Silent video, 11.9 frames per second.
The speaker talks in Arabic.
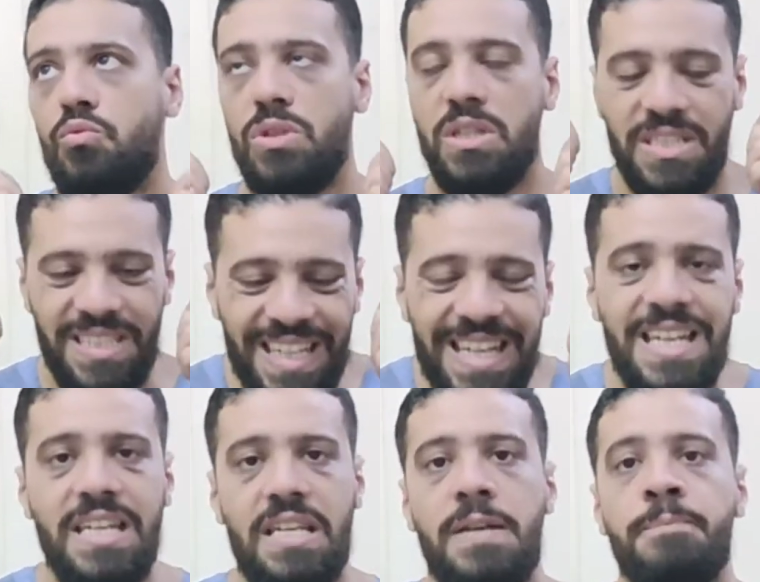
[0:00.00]

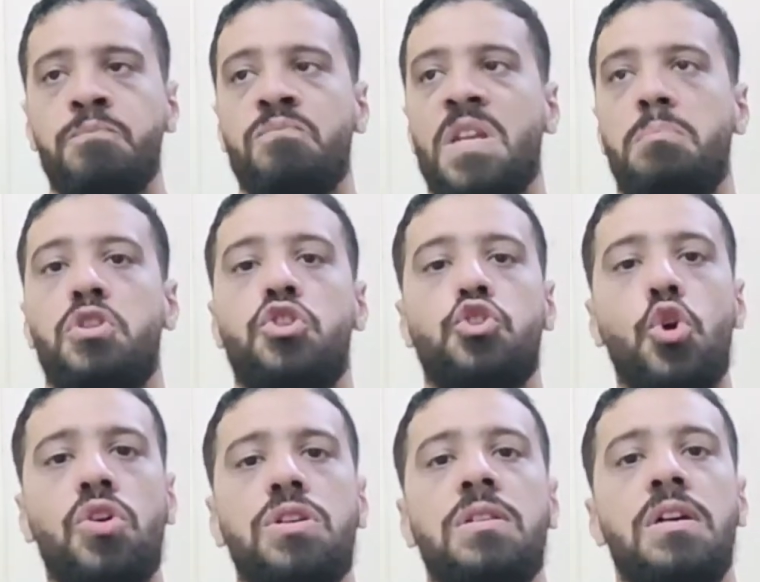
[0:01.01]
وندين
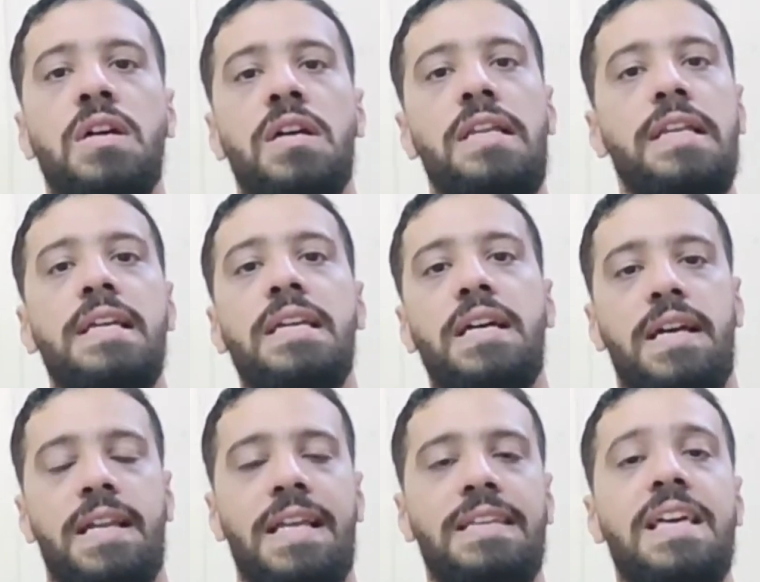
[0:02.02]
بالشكر
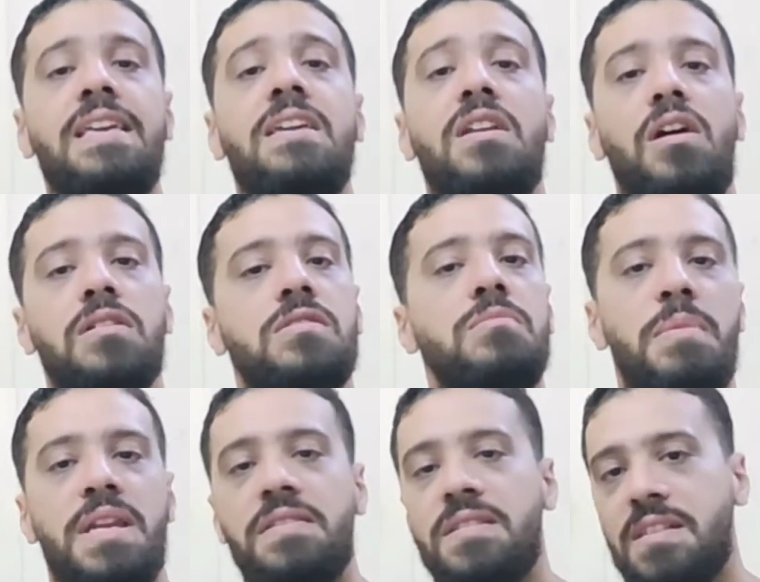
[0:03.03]
للهديه العظيمه
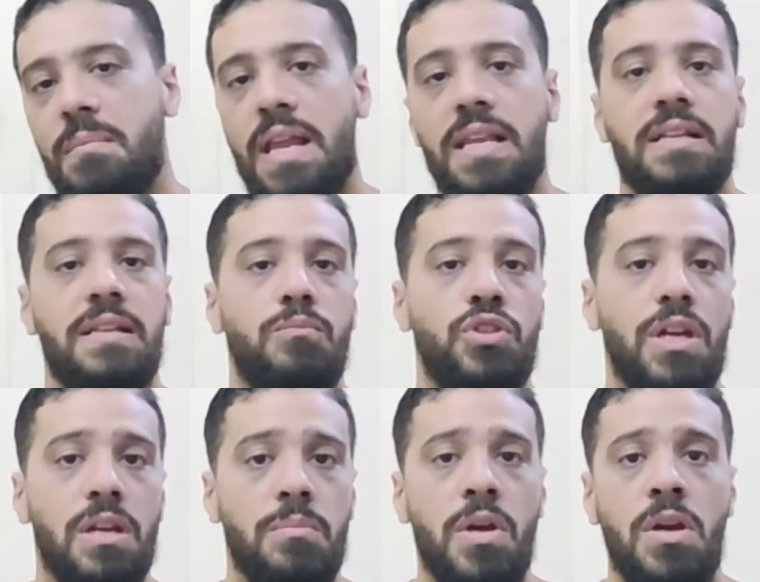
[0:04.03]
من نادي الزمالك
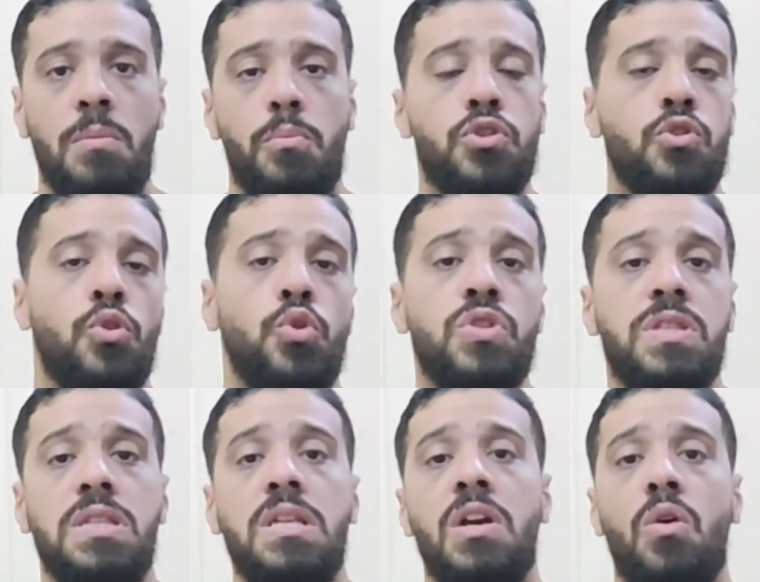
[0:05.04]
للمدرب بوش
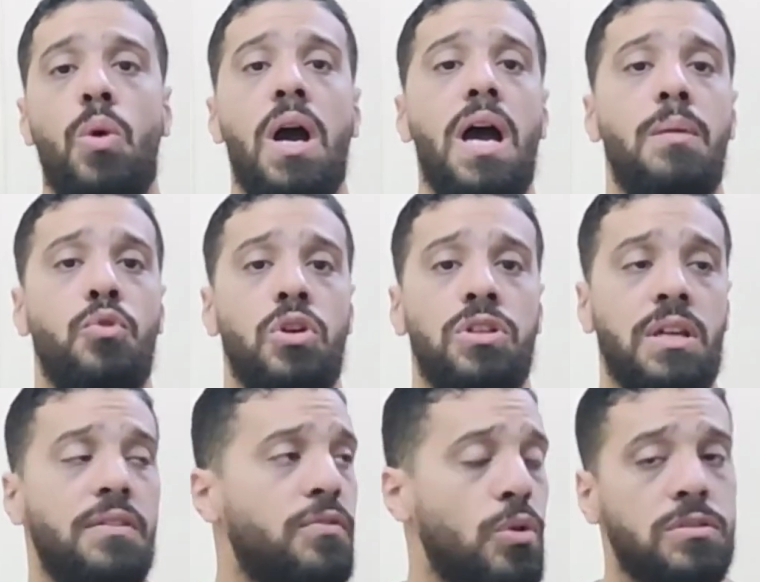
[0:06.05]
اوجوستي
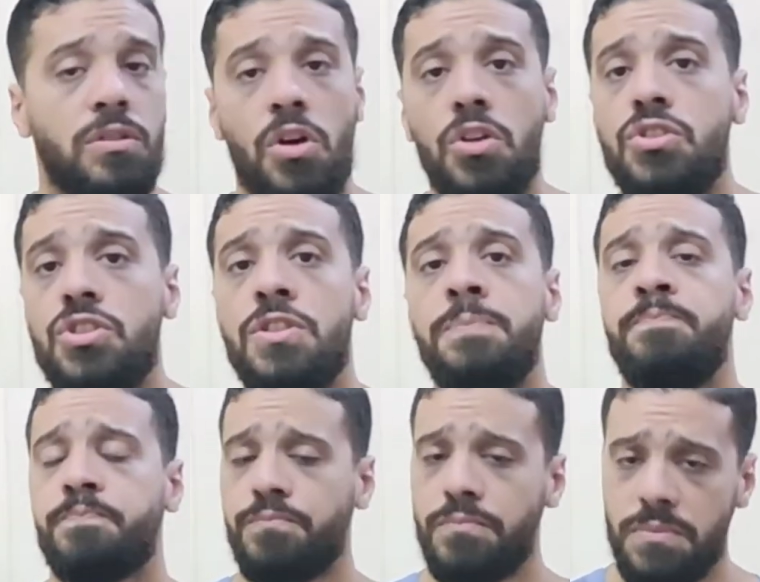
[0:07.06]
والمحترف والتر هودج
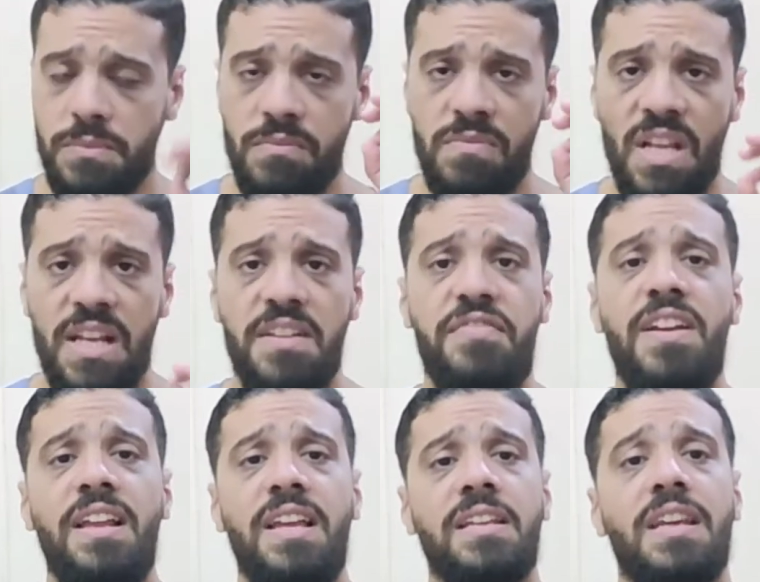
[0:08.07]
اللي
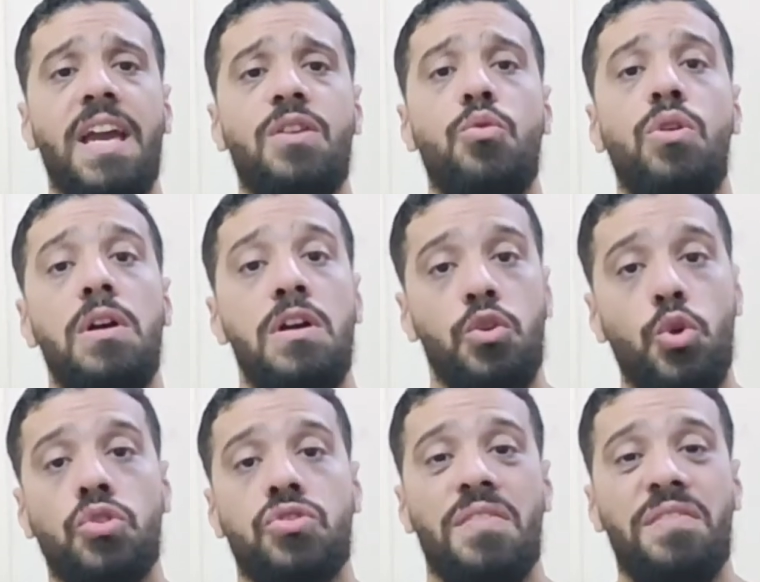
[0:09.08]
فعلا كانوا
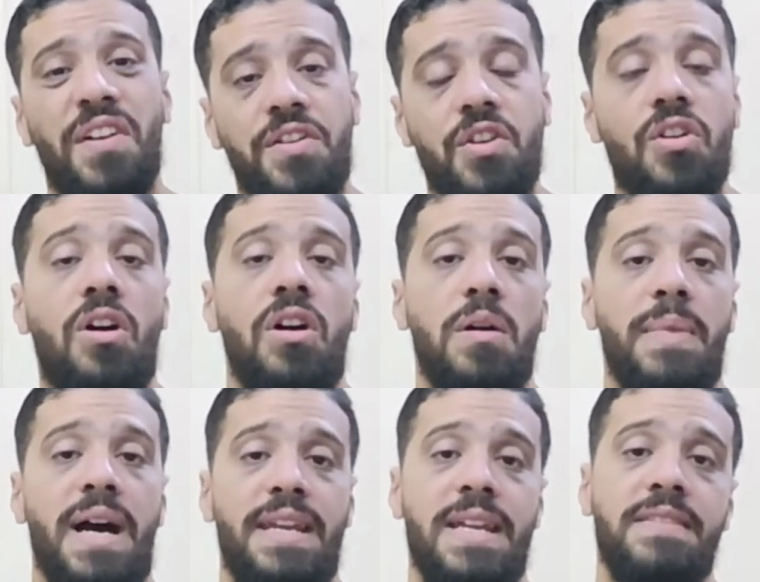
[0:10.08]
نقطه فارقه
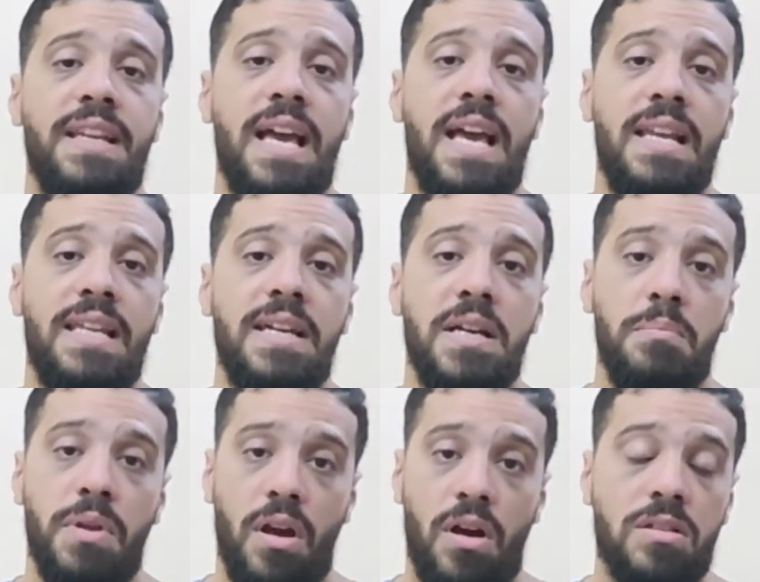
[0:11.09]
مع النادي الاهلي
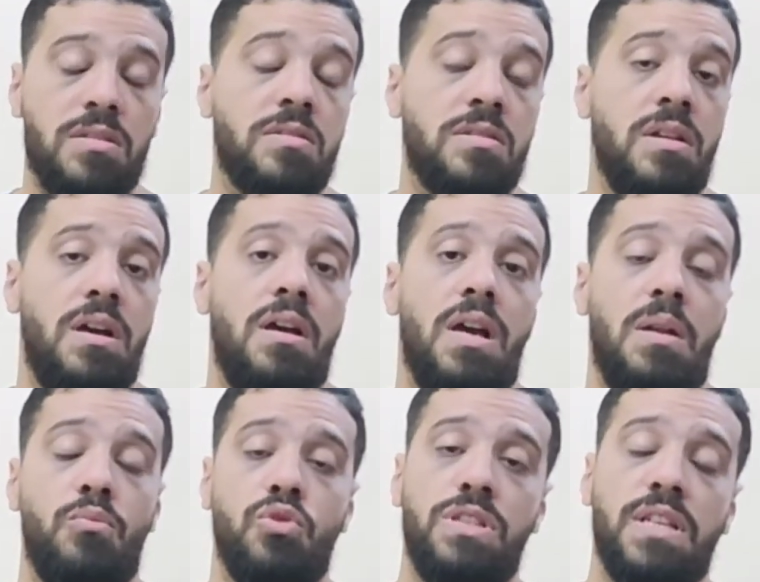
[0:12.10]
بالاخص آه،
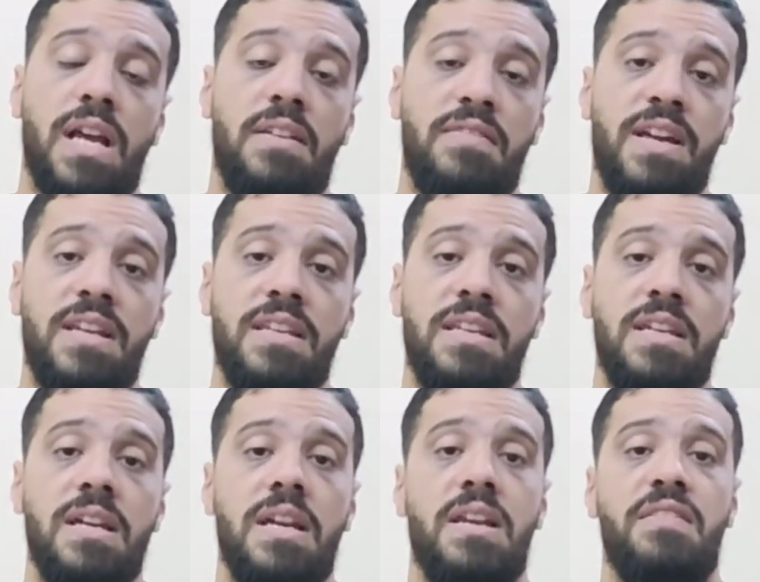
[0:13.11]
المدير الفني
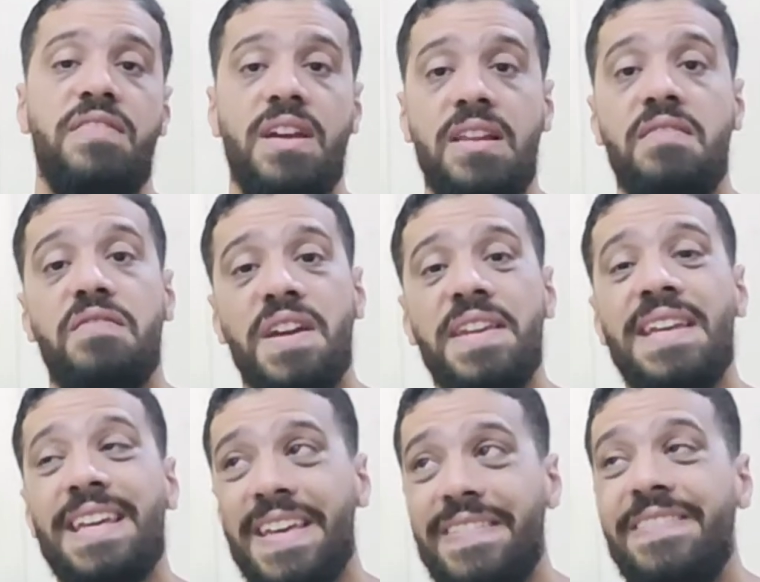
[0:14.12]
اللي فعلا
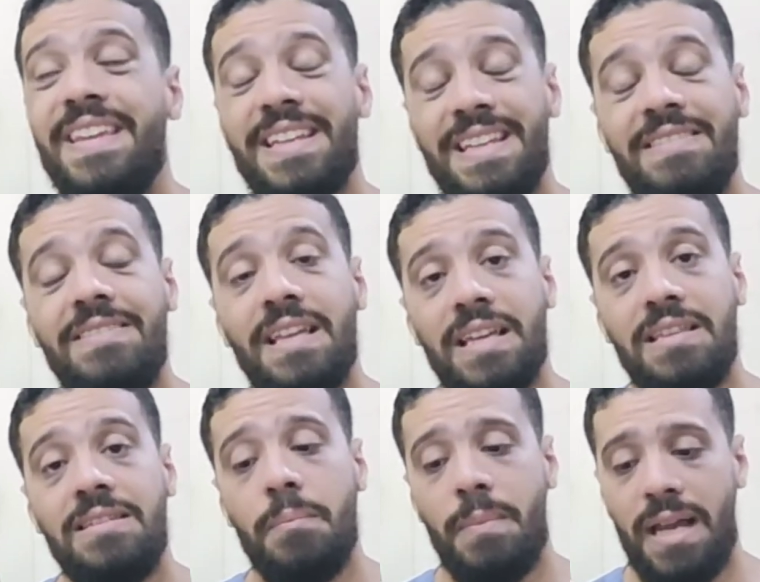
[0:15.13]
فارق جدا جدا
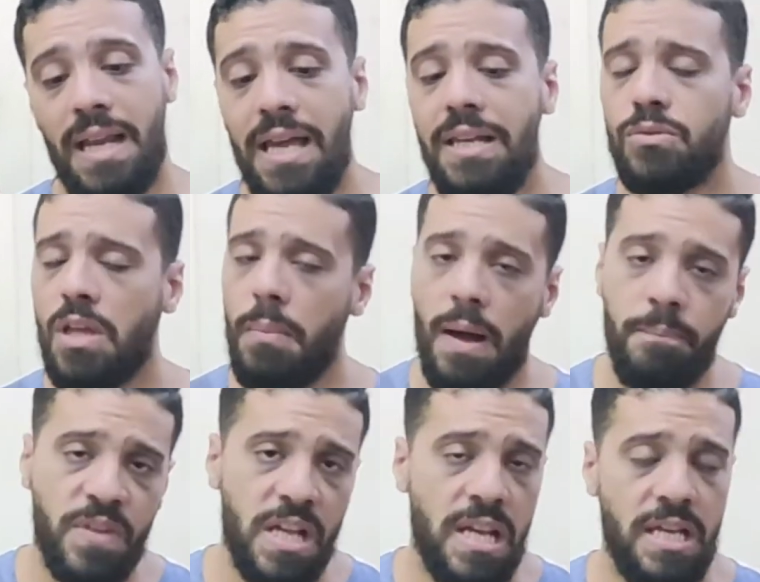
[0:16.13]
جدا مع الاهلي
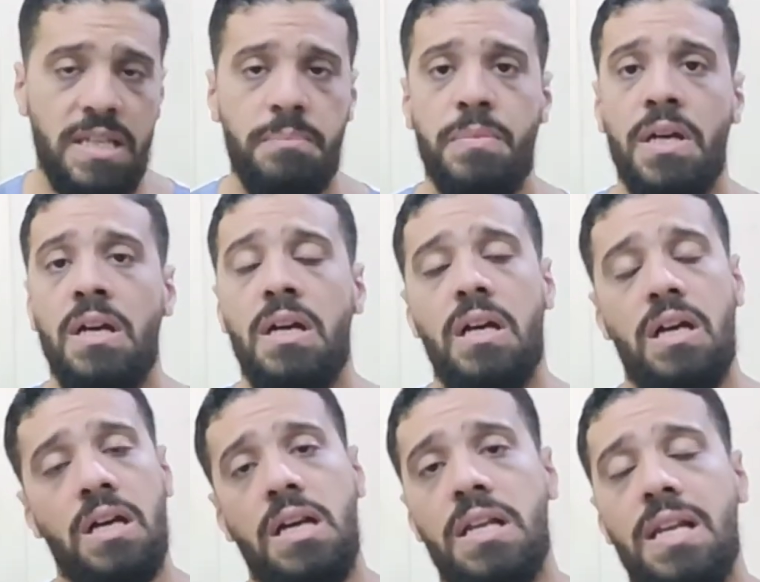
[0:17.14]
وطبعا اللعيب
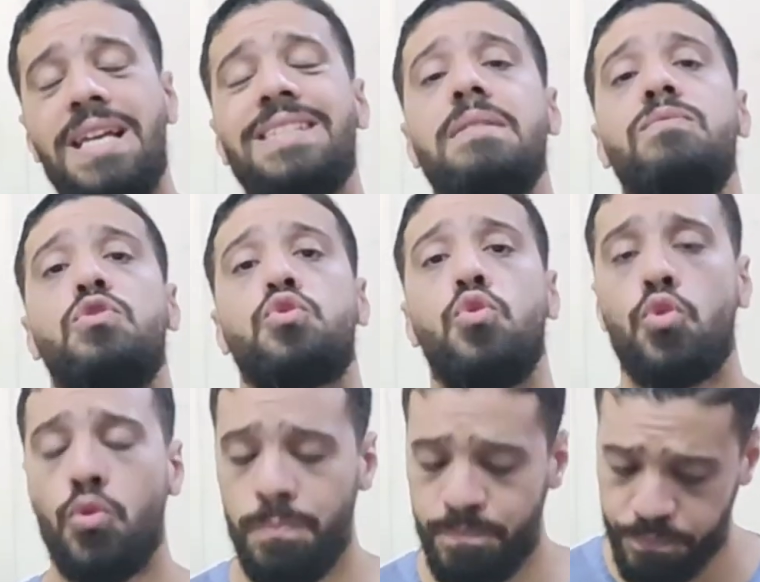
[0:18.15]
آه، اللي لازم
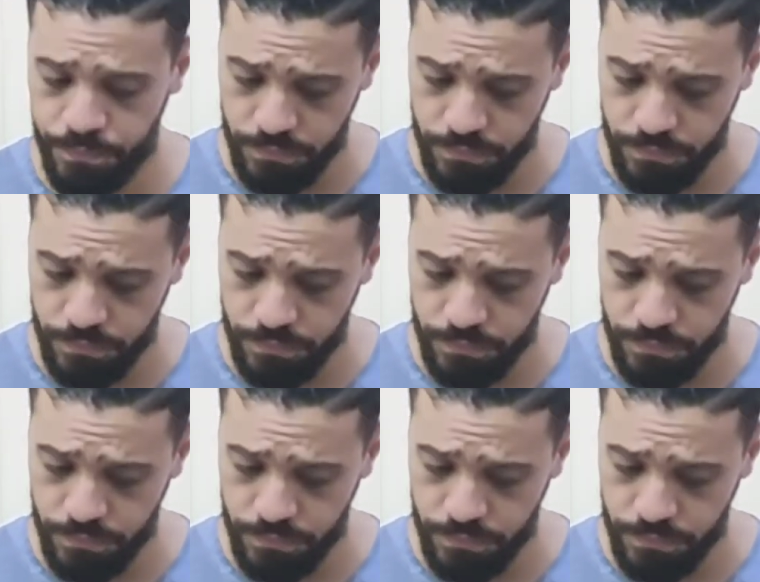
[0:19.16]
نشكره